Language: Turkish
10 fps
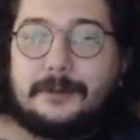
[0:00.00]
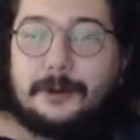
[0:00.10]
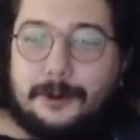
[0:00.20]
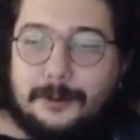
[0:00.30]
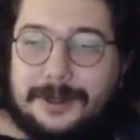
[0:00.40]

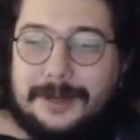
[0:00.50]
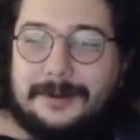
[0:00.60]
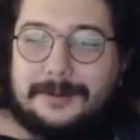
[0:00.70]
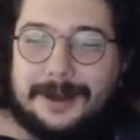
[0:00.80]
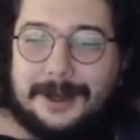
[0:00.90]
Bu kum
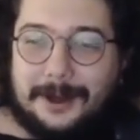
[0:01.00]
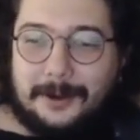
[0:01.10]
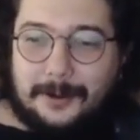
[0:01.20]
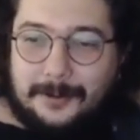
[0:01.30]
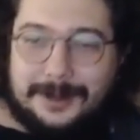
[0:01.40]
gibi mi?
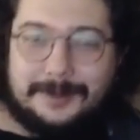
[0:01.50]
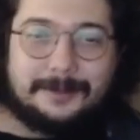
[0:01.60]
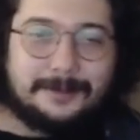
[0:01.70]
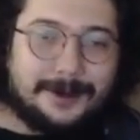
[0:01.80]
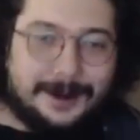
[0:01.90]
Kum
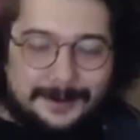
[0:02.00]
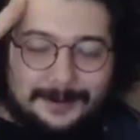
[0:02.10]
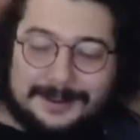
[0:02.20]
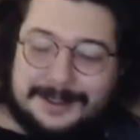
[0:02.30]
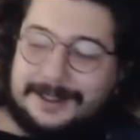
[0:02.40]
gibi mi bu?
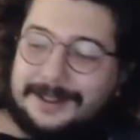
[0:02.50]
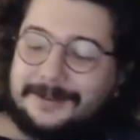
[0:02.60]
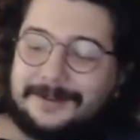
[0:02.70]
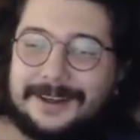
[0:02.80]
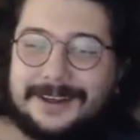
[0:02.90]
Kafamı sikeyim.